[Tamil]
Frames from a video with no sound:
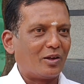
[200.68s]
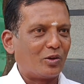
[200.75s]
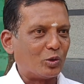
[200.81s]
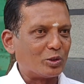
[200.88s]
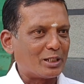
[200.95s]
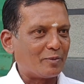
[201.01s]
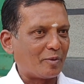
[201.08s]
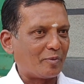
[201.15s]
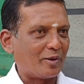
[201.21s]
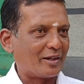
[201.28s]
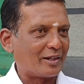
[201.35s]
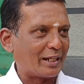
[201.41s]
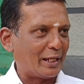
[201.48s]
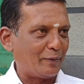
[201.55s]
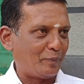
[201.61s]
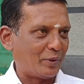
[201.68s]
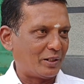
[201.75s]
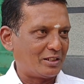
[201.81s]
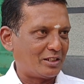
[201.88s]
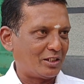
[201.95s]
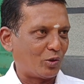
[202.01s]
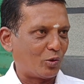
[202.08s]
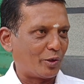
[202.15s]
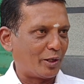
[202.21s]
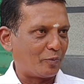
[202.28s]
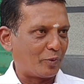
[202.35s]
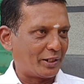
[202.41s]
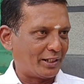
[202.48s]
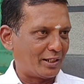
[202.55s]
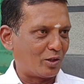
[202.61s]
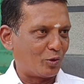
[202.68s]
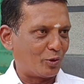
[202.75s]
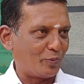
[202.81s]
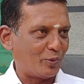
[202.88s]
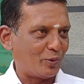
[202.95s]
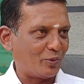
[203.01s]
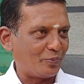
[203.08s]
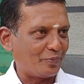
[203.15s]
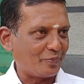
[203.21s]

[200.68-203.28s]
கொஸ்டின் பேப்பர்லாம் டைப் படித்து ரோனியோ பண்ணி தான் கொடுப்போம்